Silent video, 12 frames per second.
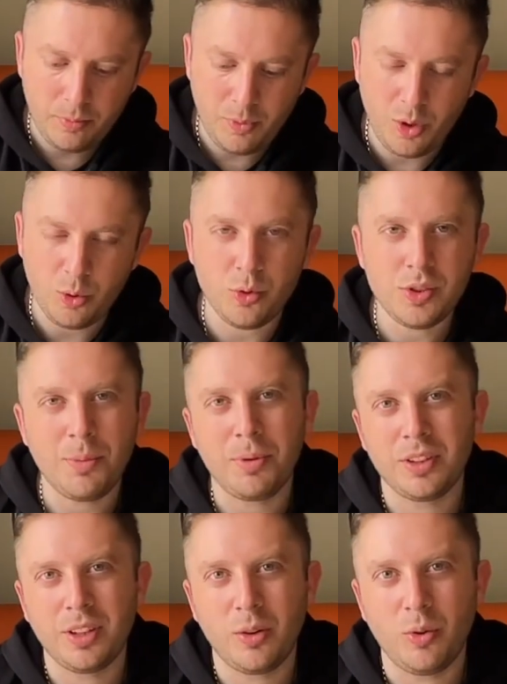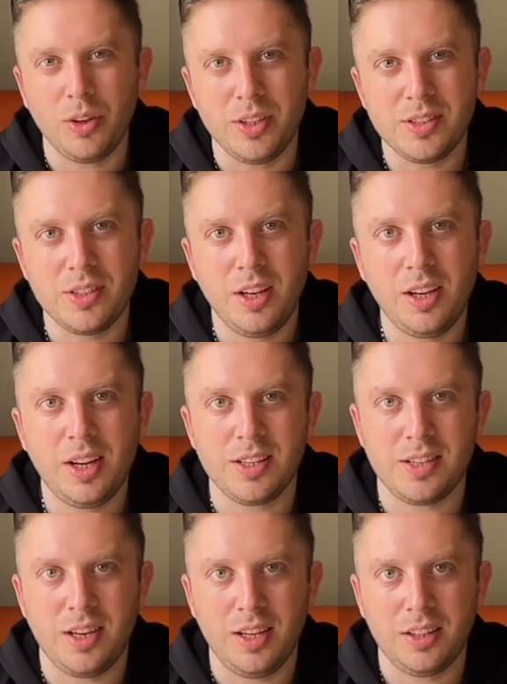Ну, запах такой, издалека
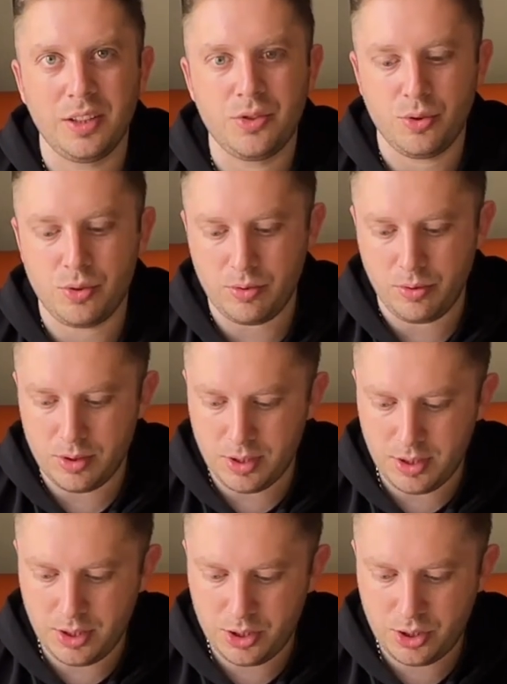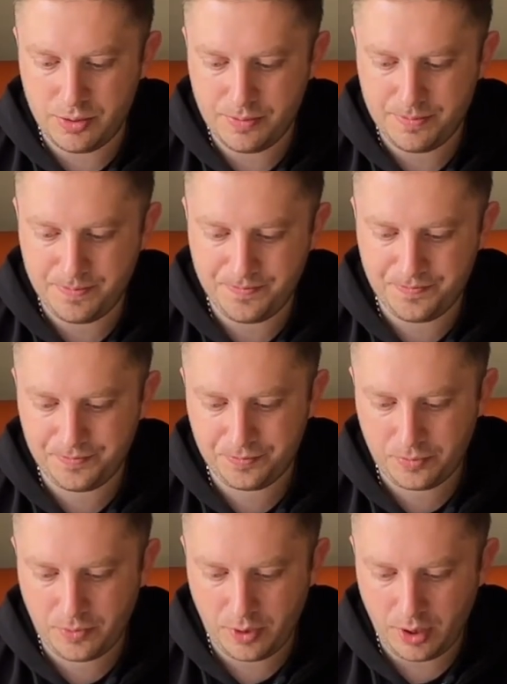солянка чувствуется, знаешь.
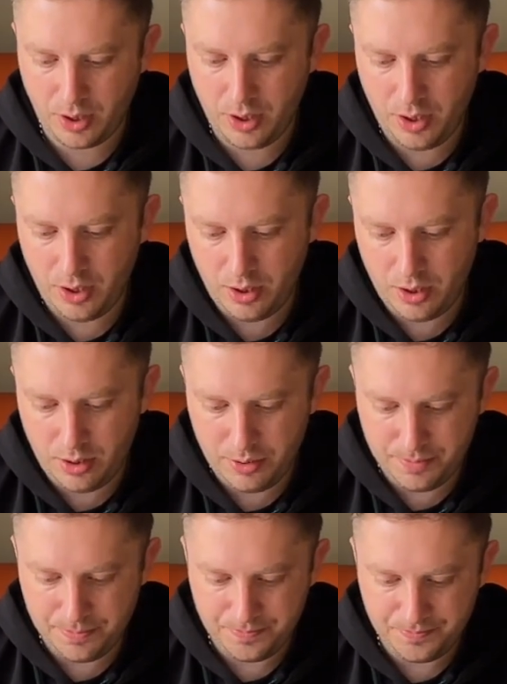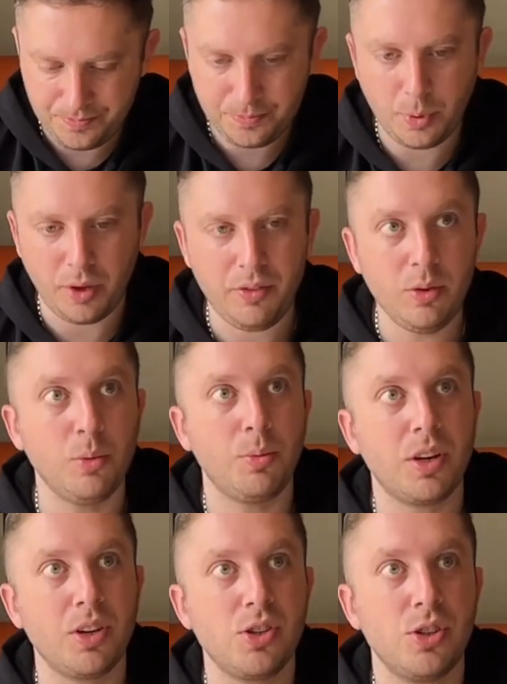И по виду
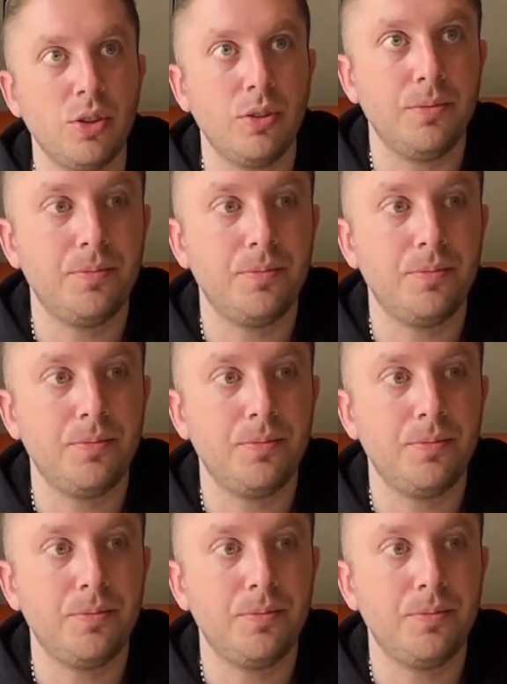покажи